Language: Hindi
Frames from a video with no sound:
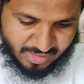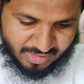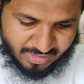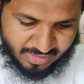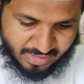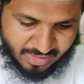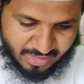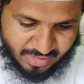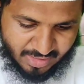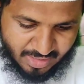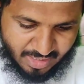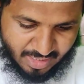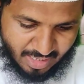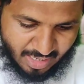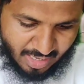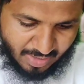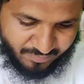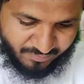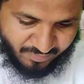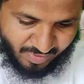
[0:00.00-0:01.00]
करके
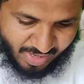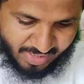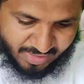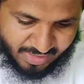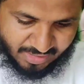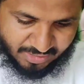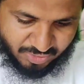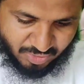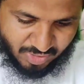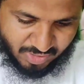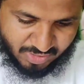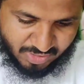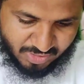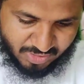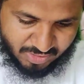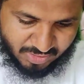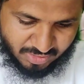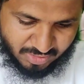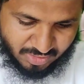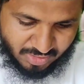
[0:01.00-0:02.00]
आप फाइनल जो है कि